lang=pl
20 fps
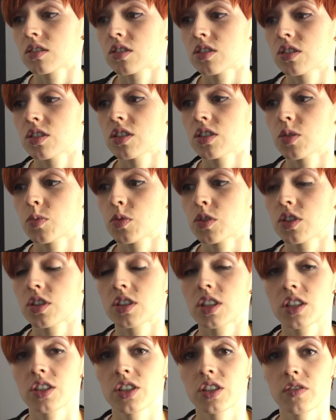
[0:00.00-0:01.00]

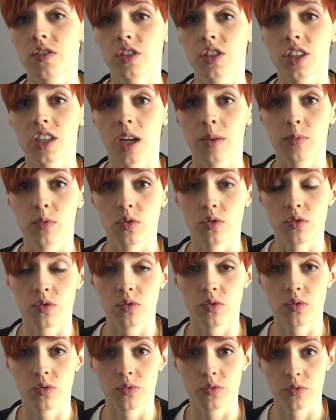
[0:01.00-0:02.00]
30,9 gram to
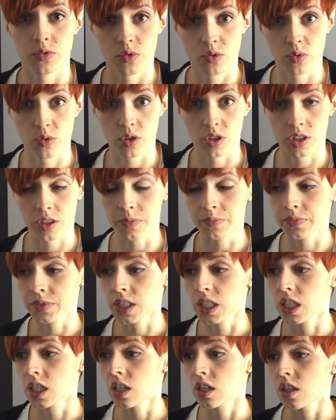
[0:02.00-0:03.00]
są cukry,
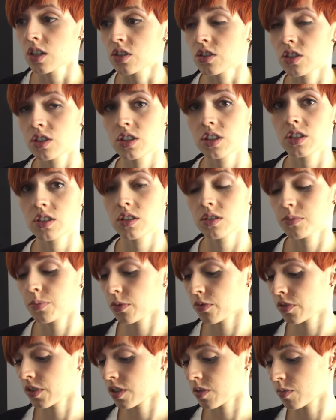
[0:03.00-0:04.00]
czyli
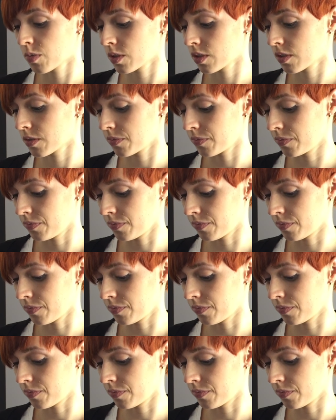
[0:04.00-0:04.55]
powiedzmy